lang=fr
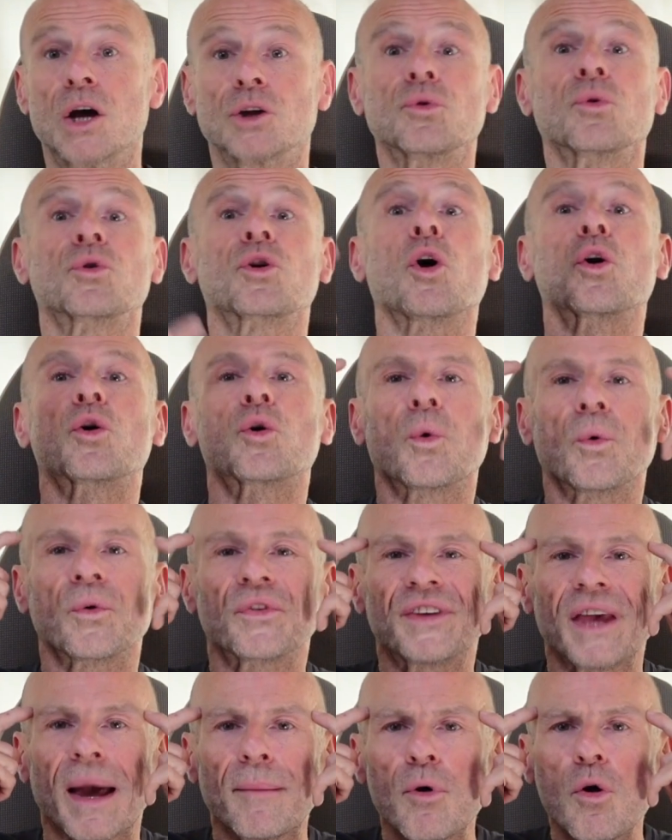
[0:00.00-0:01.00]
Donc
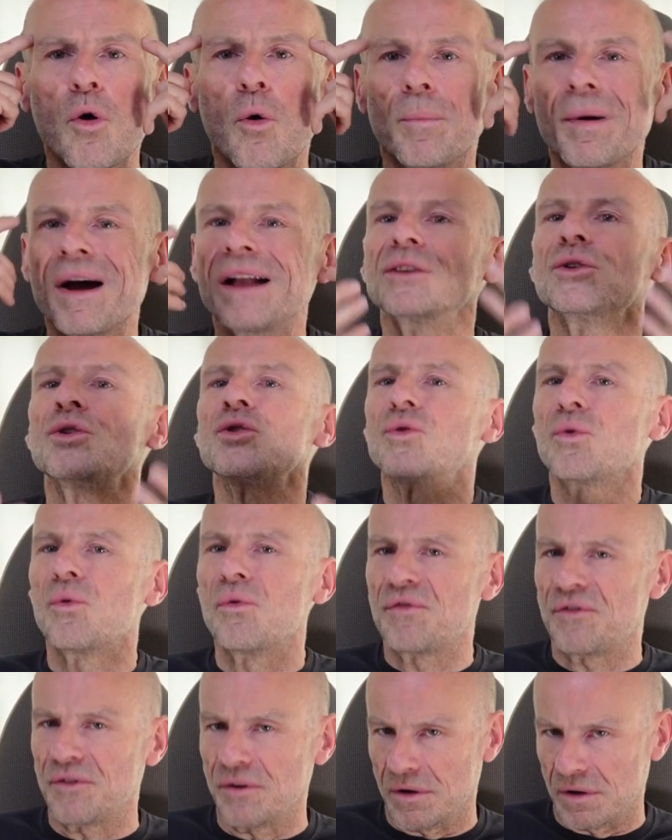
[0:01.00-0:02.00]
consciemment, on parle de
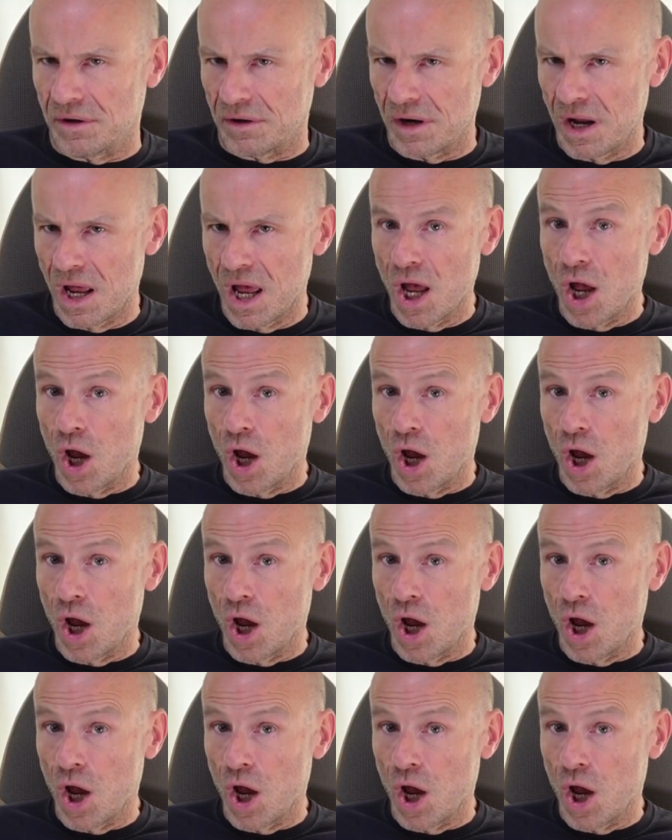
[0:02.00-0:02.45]
confort.